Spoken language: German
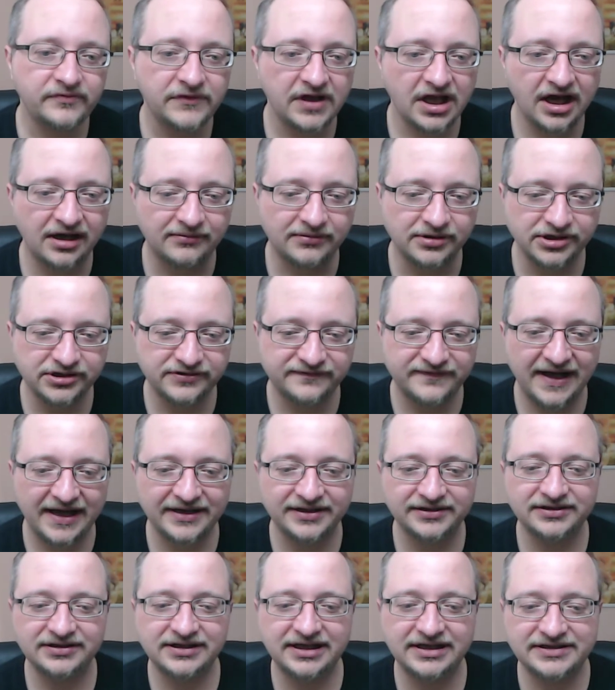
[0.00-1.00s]
Aber ich
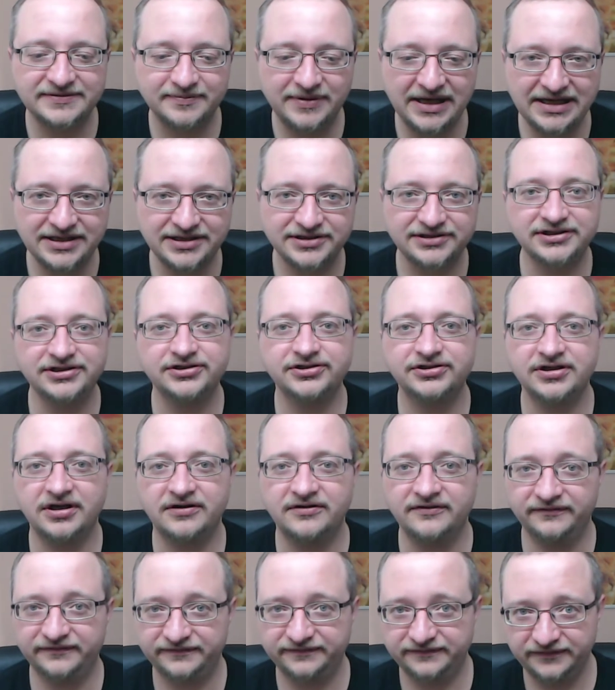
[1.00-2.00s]
werde die Let's Plays, die ich
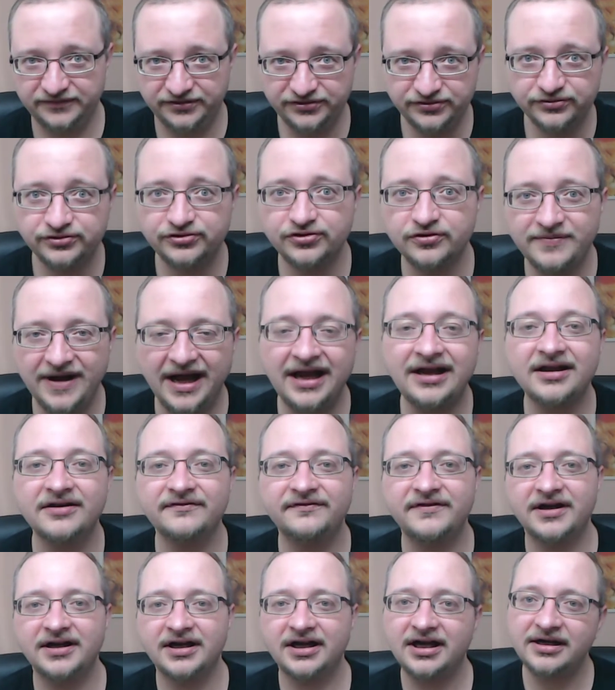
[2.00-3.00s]
auf YouTube
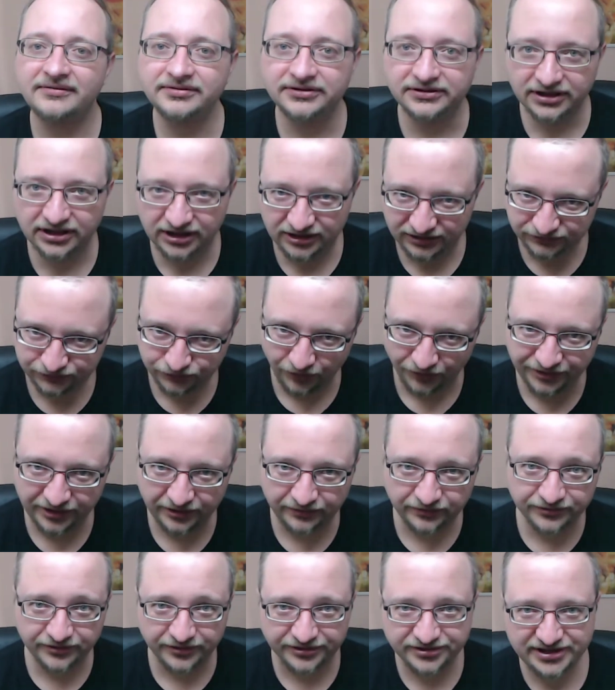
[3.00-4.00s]
angefangen habe, dort
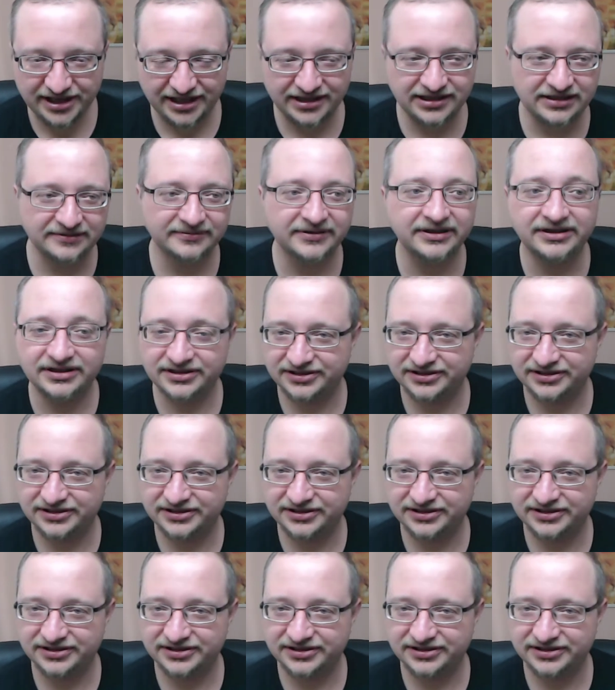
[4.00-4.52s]
auch noch zu Ende bringen.